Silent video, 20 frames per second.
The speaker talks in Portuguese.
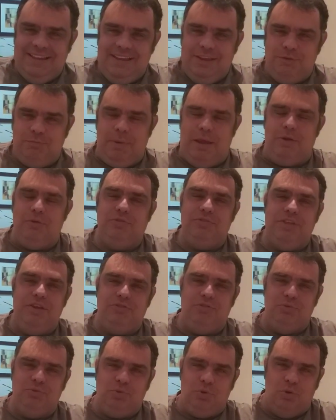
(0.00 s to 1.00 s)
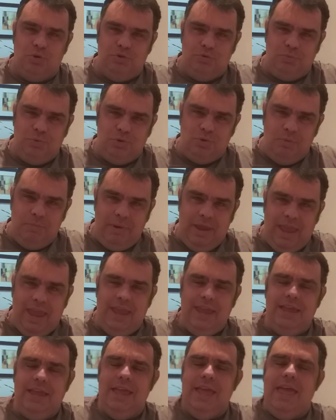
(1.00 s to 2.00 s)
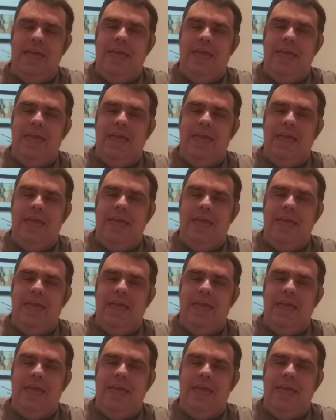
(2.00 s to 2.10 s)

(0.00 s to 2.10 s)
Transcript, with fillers: Espero que estejam todos muito bem.